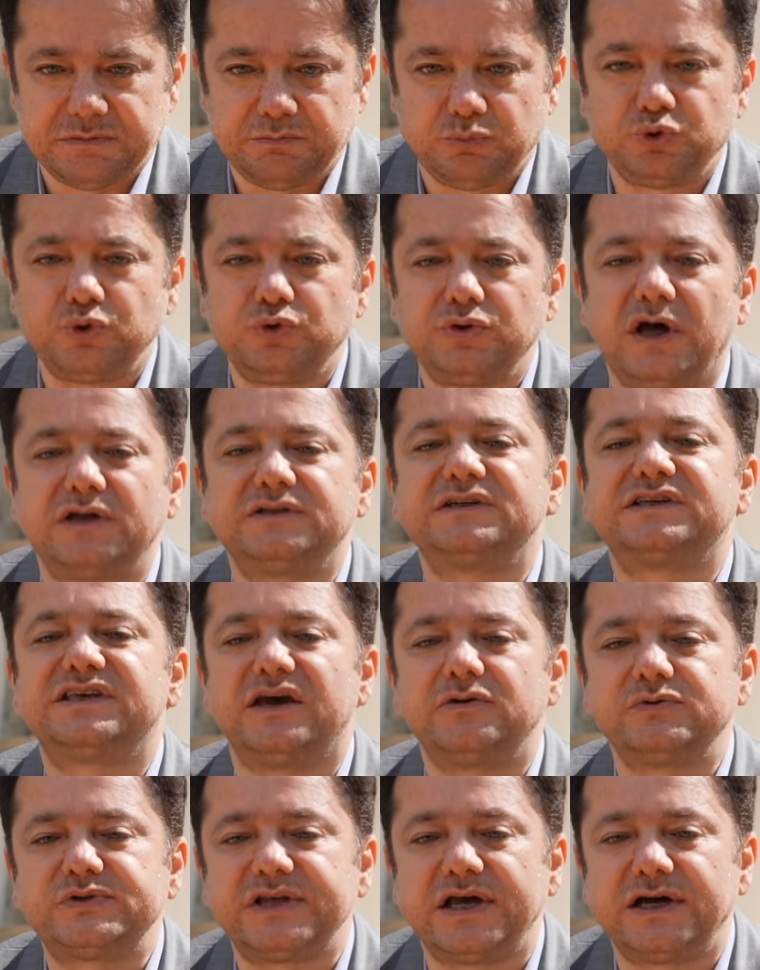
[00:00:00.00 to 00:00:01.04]
Bunun adı
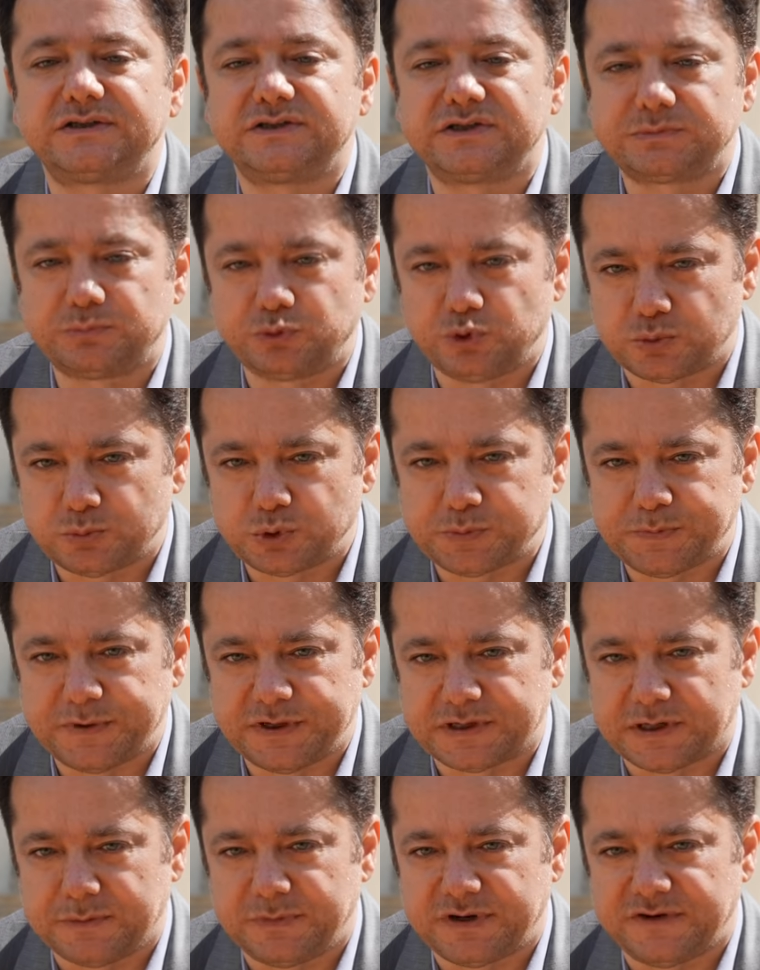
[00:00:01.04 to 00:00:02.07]
Kevser'dir buyurmuş
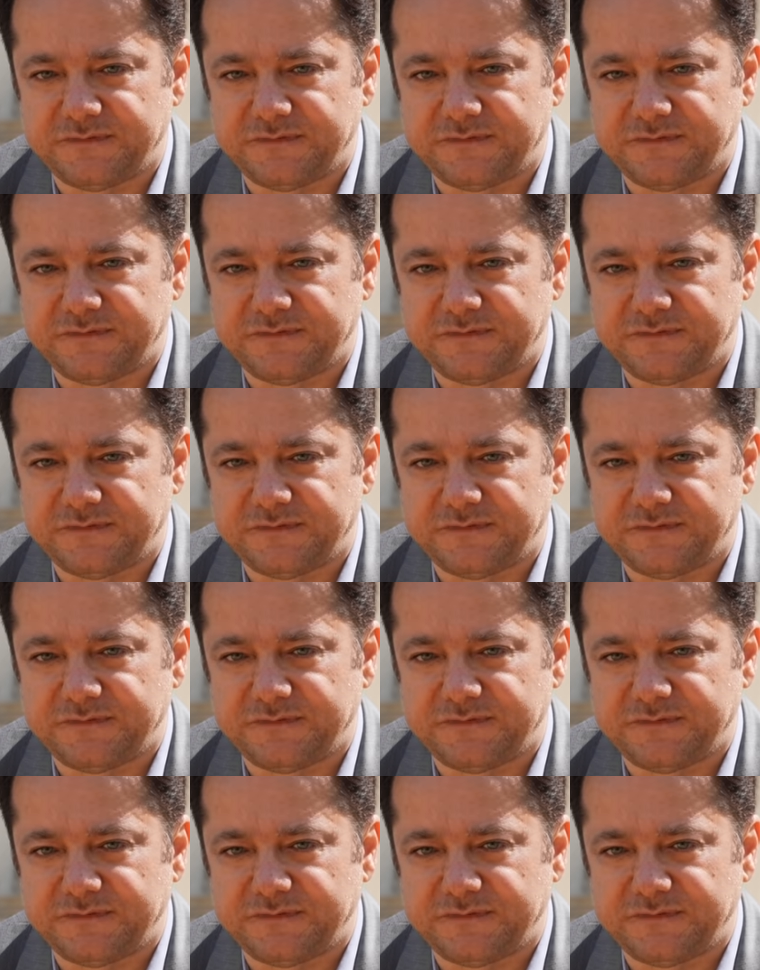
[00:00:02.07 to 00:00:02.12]
Peygamber